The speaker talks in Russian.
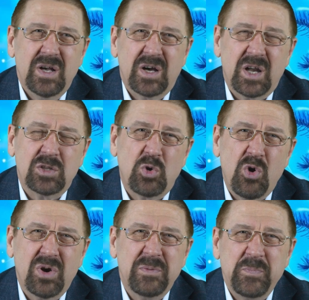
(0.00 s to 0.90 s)

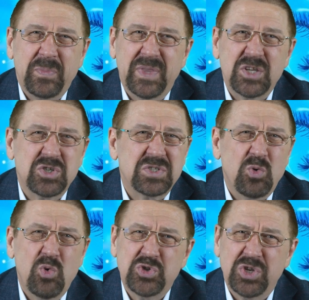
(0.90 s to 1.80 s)
Хард-рок, даже с
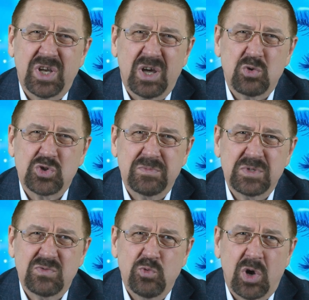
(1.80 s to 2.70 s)
очень хорошим
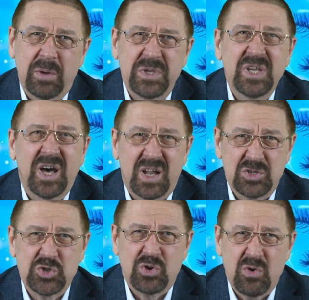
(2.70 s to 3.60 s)
звуком и
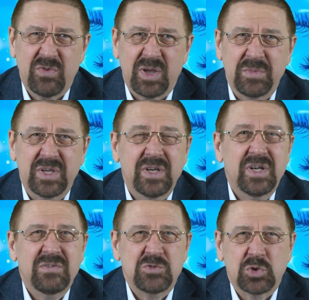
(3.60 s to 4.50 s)
аранжировками,
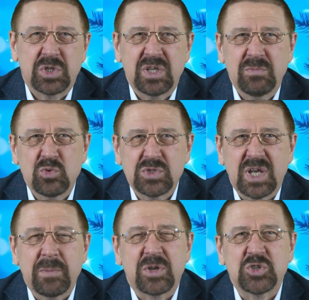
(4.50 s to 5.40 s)
все-таки
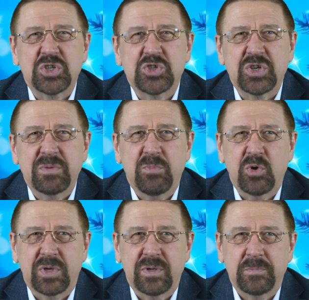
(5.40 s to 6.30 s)
музыка прошедшей
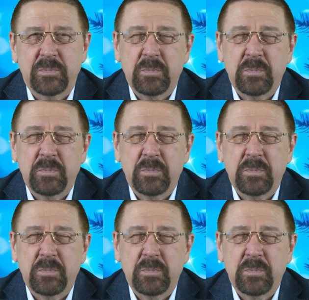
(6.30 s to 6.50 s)
эпохи.